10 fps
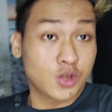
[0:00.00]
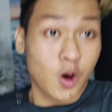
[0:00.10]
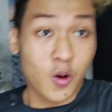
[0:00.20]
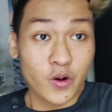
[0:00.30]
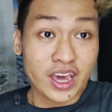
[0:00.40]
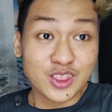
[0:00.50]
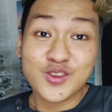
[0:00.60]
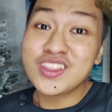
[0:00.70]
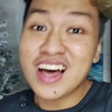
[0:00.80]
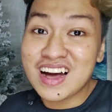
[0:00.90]
So,
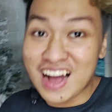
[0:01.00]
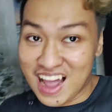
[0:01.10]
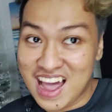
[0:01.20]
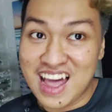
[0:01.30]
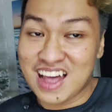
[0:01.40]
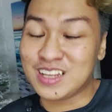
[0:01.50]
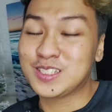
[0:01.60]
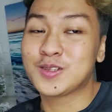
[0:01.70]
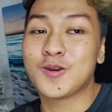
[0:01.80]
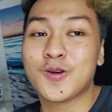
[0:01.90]
eto na nga.
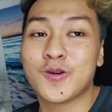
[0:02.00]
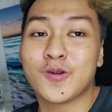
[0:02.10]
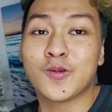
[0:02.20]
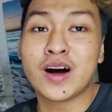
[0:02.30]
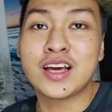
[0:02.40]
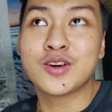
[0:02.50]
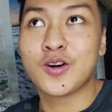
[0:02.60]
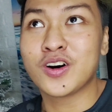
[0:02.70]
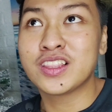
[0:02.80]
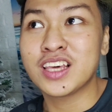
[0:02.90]
So,
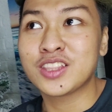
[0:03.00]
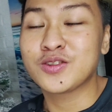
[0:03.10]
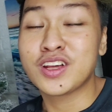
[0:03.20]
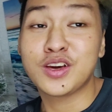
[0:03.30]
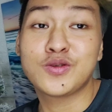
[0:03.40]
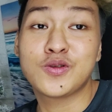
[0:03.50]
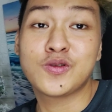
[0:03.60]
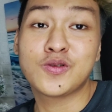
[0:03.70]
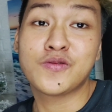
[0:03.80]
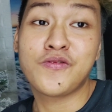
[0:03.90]
ayon, eto na
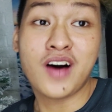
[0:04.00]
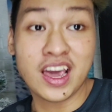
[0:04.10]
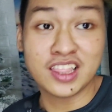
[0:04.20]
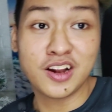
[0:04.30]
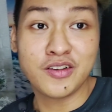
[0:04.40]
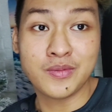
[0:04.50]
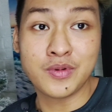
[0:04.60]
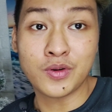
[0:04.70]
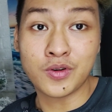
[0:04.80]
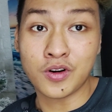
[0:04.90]
yung final
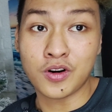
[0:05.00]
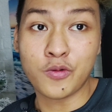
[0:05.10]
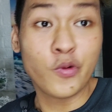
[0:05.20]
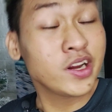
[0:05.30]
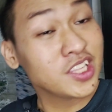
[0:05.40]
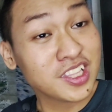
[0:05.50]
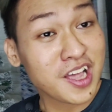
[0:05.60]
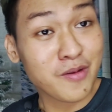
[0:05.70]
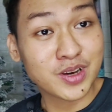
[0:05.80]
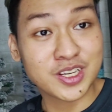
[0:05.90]
review ko. Worth it
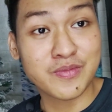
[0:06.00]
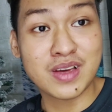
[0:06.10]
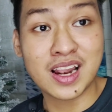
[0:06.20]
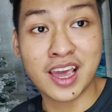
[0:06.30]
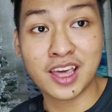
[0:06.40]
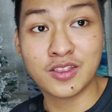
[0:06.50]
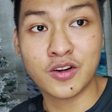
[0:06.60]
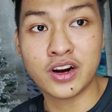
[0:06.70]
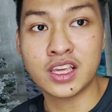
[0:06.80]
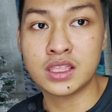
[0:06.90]
nga ba siya bilhin
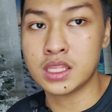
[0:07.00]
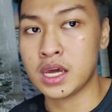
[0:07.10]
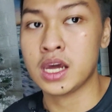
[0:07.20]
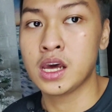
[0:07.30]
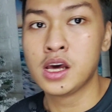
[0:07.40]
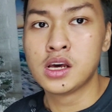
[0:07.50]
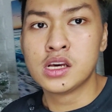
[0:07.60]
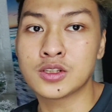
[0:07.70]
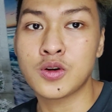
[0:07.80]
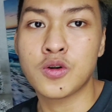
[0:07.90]
or hindi?
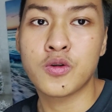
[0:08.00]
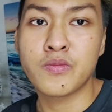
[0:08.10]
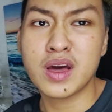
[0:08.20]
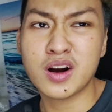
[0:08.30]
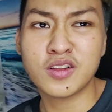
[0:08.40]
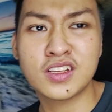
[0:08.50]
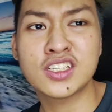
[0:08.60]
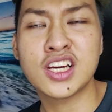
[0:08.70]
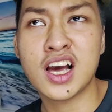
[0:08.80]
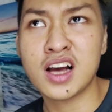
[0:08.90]
So, meron
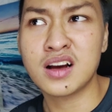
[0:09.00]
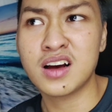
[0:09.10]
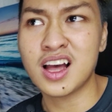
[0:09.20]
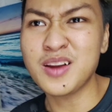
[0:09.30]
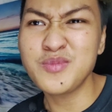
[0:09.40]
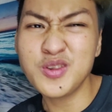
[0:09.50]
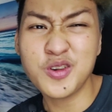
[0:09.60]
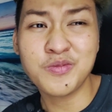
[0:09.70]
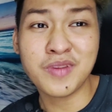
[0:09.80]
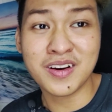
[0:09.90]
siyang, alam
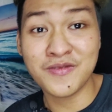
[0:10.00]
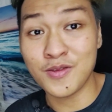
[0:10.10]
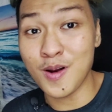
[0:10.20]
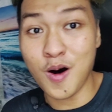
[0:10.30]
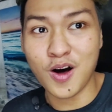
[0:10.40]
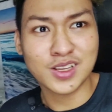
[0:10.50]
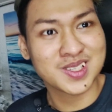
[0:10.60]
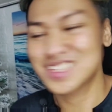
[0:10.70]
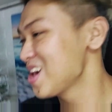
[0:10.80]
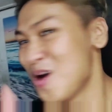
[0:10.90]
niyo yun, mga flaws.
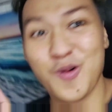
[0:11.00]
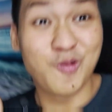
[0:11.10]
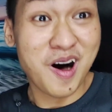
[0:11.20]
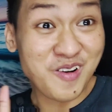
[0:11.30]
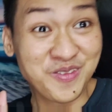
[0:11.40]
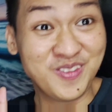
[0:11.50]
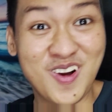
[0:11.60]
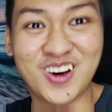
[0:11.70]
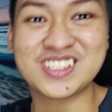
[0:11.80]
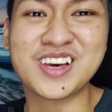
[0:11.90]
Wow,
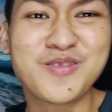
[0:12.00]
flaws.